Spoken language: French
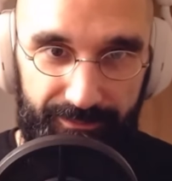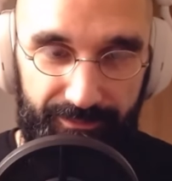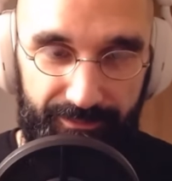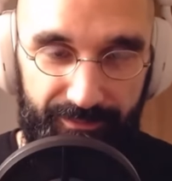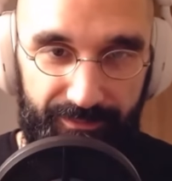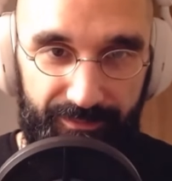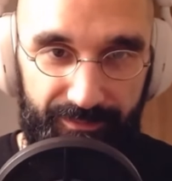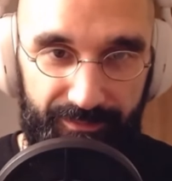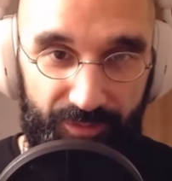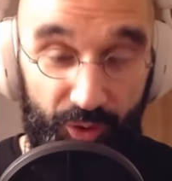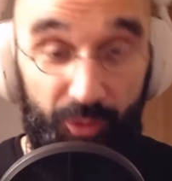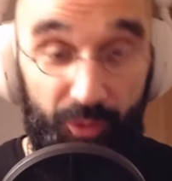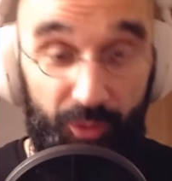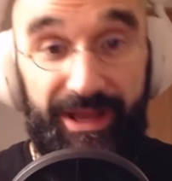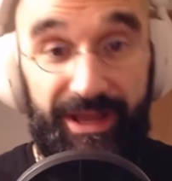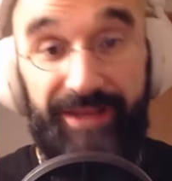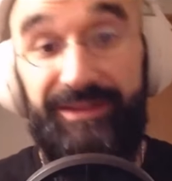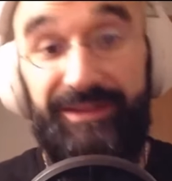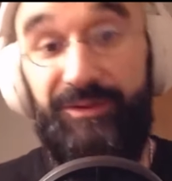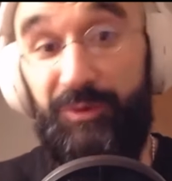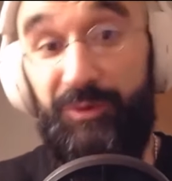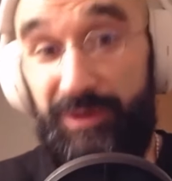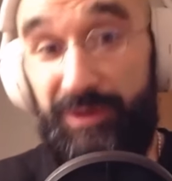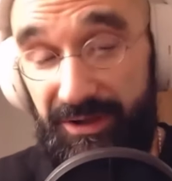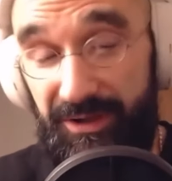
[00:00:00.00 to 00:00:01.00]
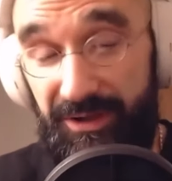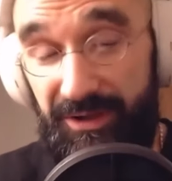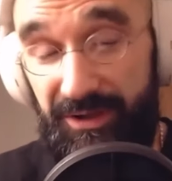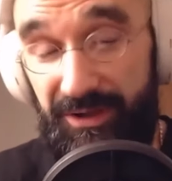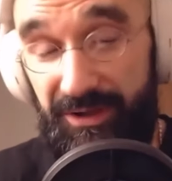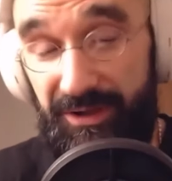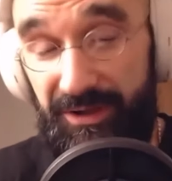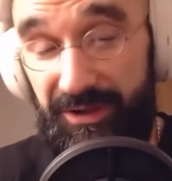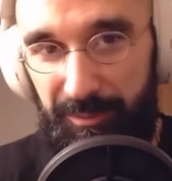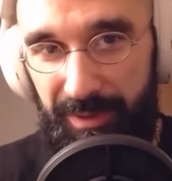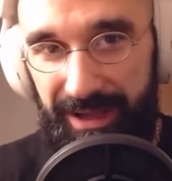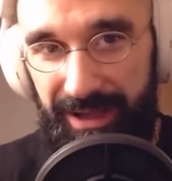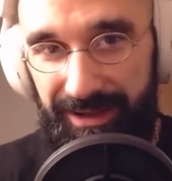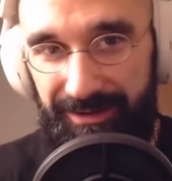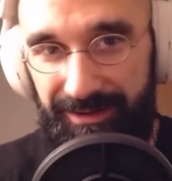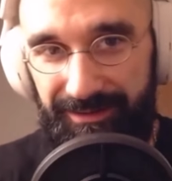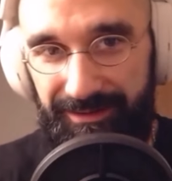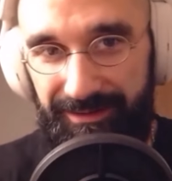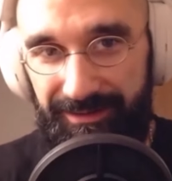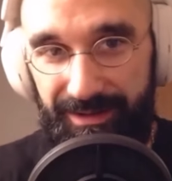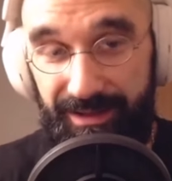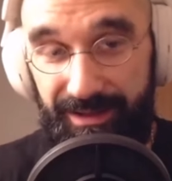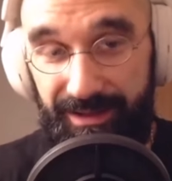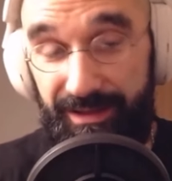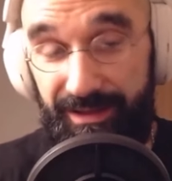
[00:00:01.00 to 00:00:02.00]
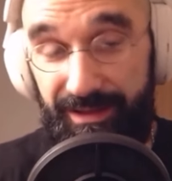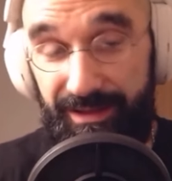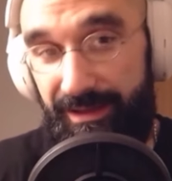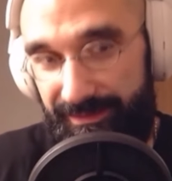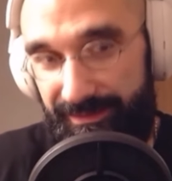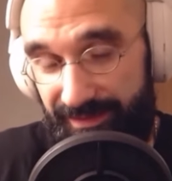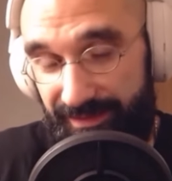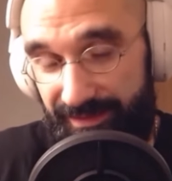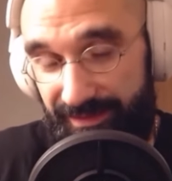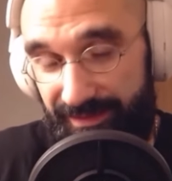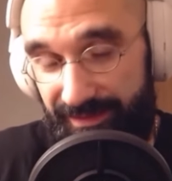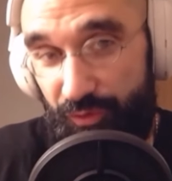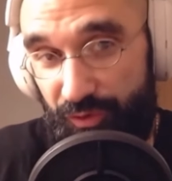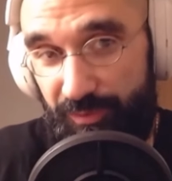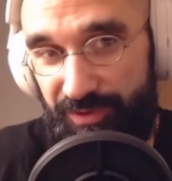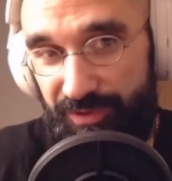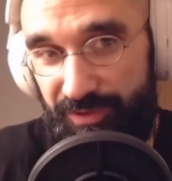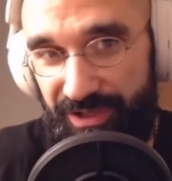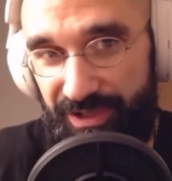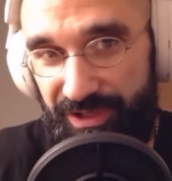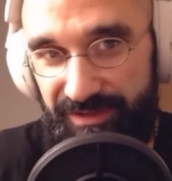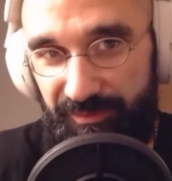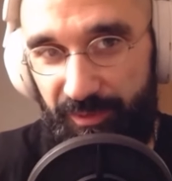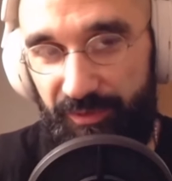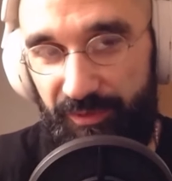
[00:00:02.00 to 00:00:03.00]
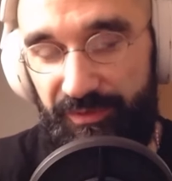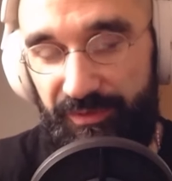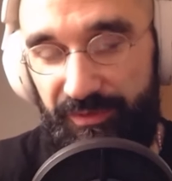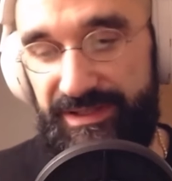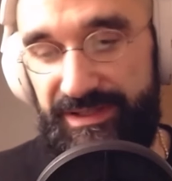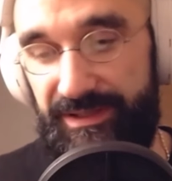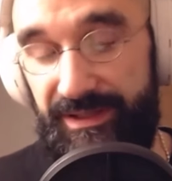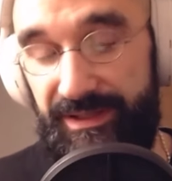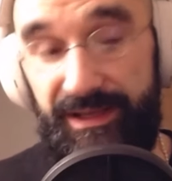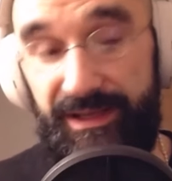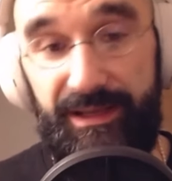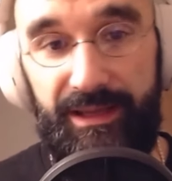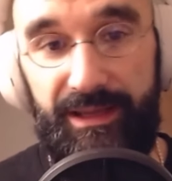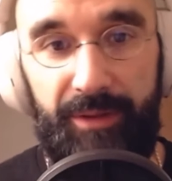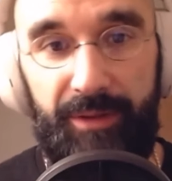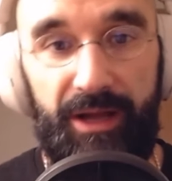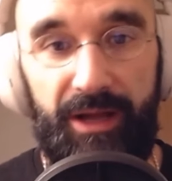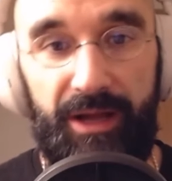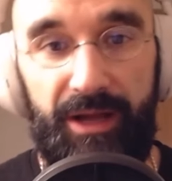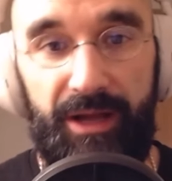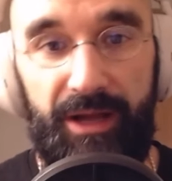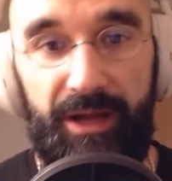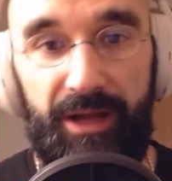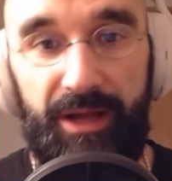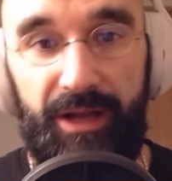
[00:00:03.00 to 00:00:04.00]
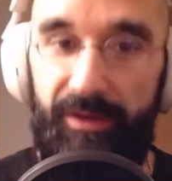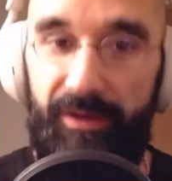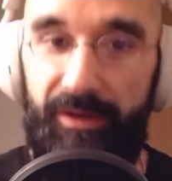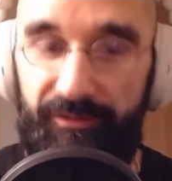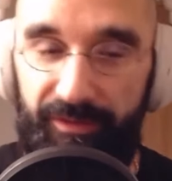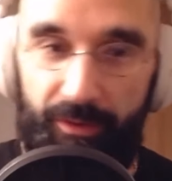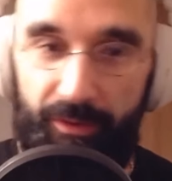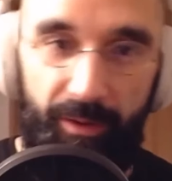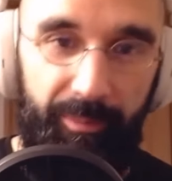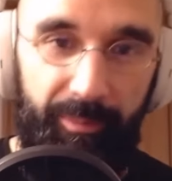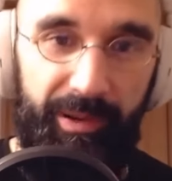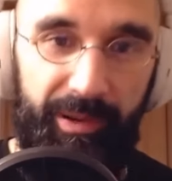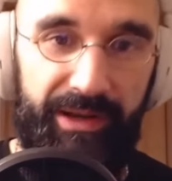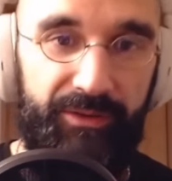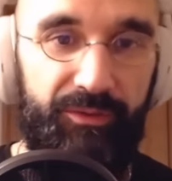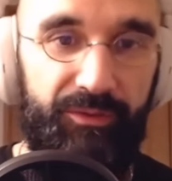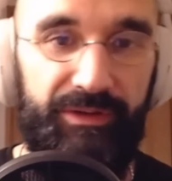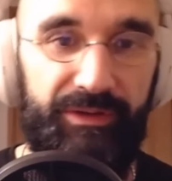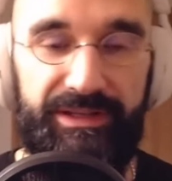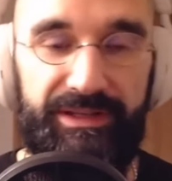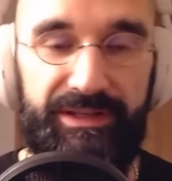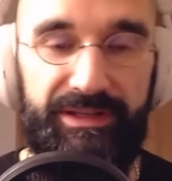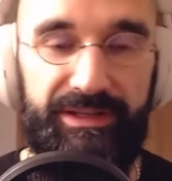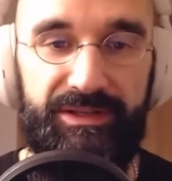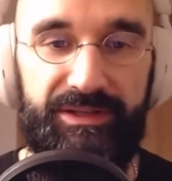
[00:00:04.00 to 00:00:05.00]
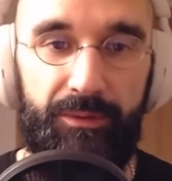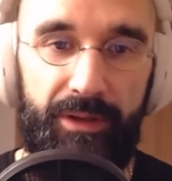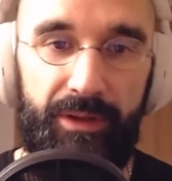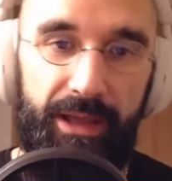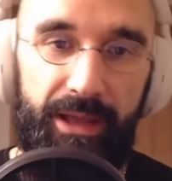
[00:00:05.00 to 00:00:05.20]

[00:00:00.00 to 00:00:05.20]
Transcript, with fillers: donc garder nos clients quelque part et atteindre nos objectifs professionnels, eh ben, il va falloir parler nutrition,